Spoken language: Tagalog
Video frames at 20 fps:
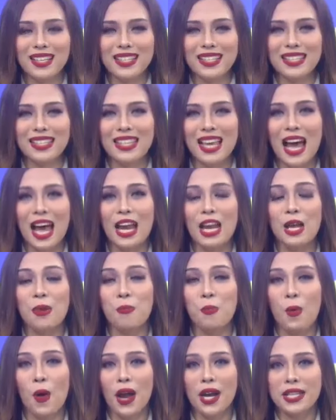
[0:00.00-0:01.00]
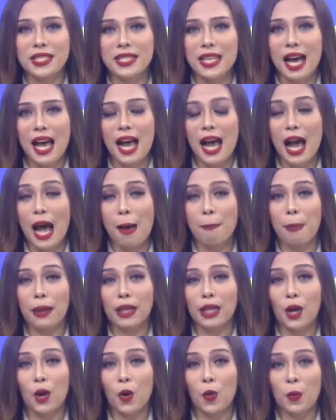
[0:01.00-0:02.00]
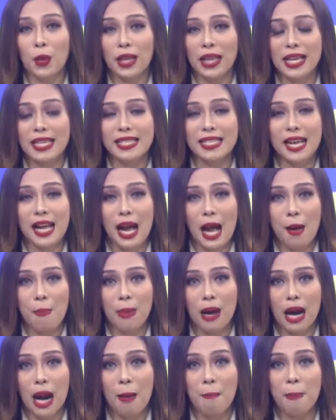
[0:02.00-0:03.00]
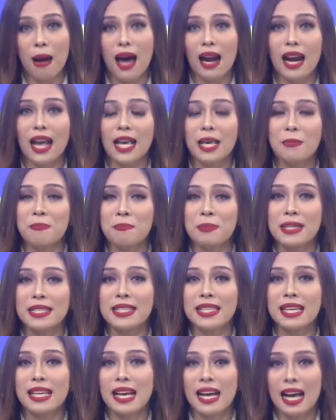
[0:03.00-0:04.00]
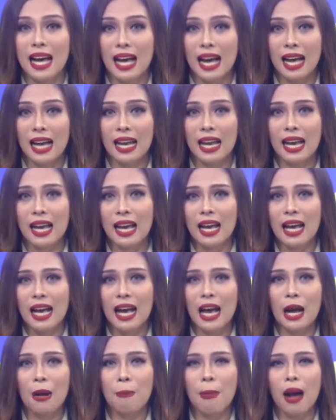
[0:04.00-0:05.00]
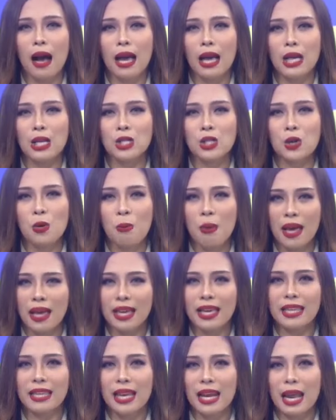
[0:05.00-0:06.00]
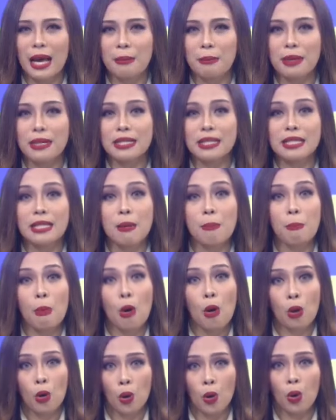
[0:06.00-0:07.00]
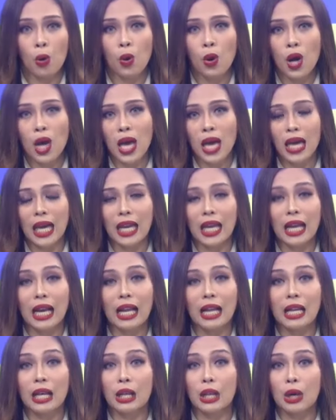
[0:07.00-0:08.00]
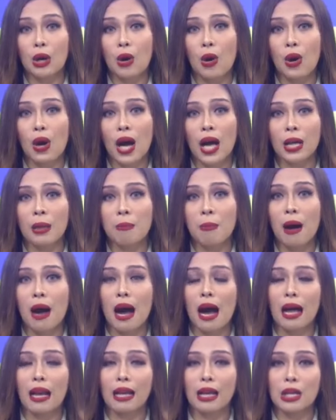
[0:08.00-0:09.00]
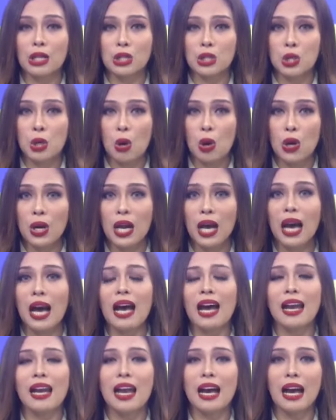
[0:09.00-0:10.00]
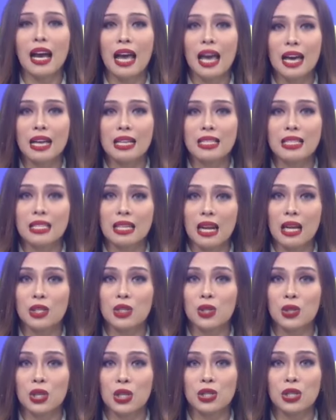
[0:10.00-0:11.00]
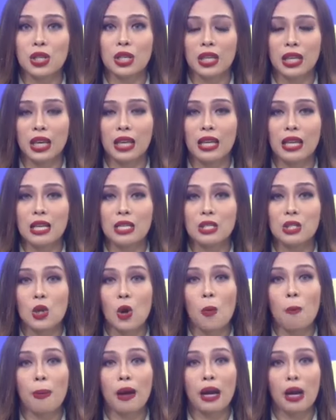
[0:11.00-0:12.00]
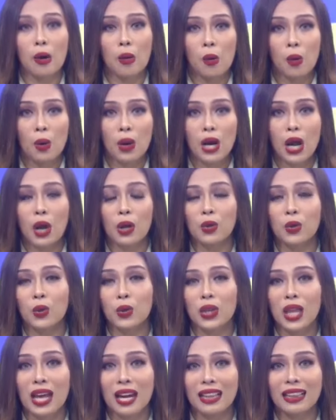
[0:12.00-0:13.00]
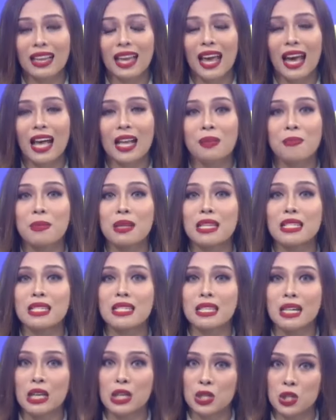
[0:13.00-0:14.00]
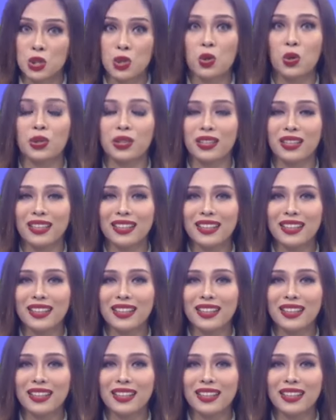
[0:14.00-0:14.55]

Sani puwersa ang apat na komite sa Kamara para imbestigahan ang mga isyong may kinalaman sa Pogo, ilegal na droga at mga alegasyon ng extrajudicial killings noong panahon ng Duterte administration.